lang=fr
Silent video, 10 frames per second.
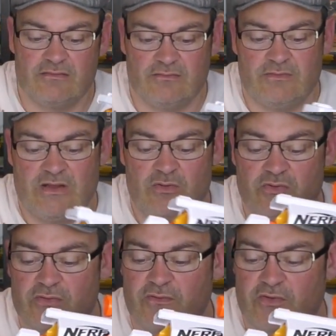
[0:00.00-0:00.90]
mais
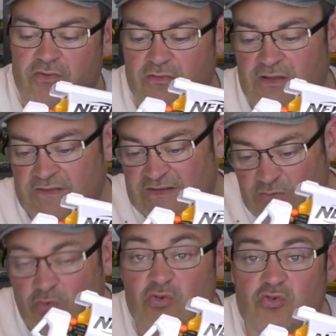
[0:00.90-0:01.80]
le devant non et
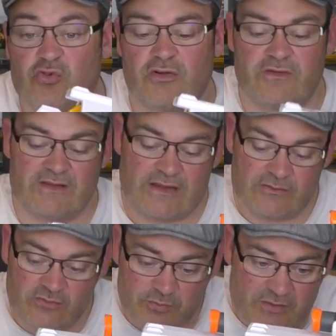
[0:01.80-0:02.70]
c'est trop court. Toi t'as
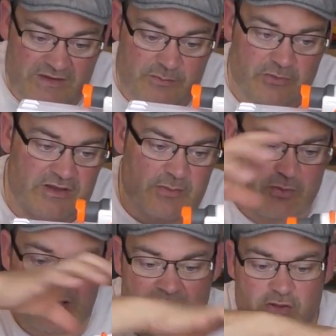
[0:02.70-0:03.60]
une toute petite poignée
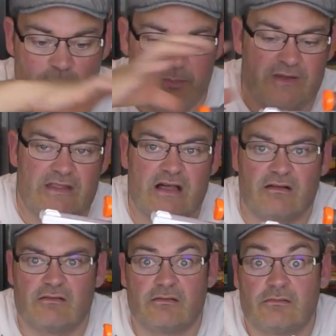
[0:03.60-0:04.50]
pour un énorme
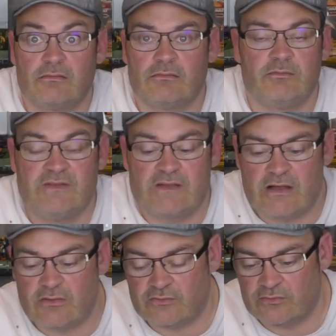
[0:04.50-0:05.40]
pétard, quoi.
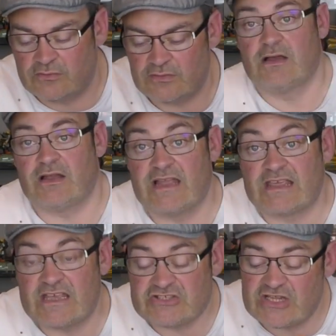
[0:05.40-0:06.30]
bizarre leur truc. Alors
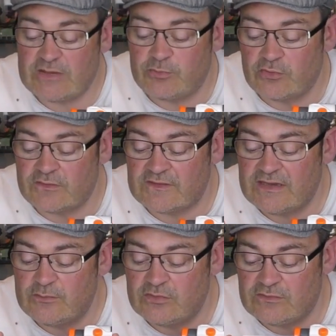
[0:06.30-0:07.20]
la gâchette pour
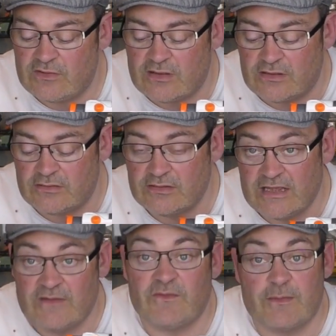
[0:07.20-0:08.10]
lancer les moteurs,
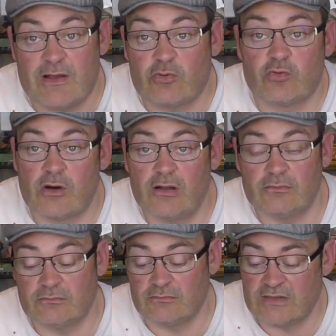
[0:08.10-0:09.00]
elle fait mal au doigt
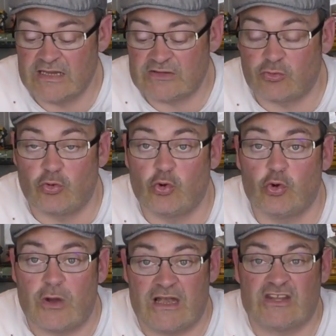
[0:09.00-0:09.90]

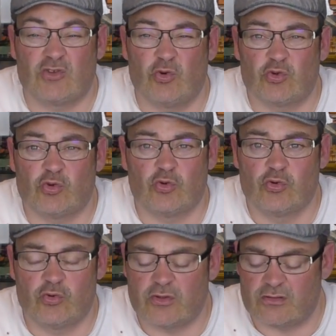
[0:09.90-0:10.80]
elle est trop, trop
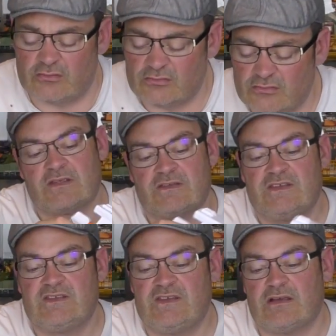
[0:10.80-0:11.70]
trop longue, ça
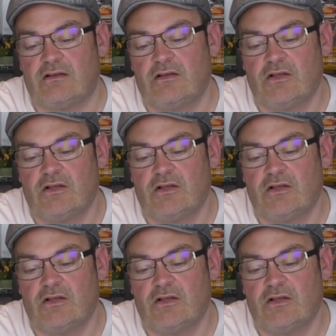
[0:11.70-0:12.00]
s'y tire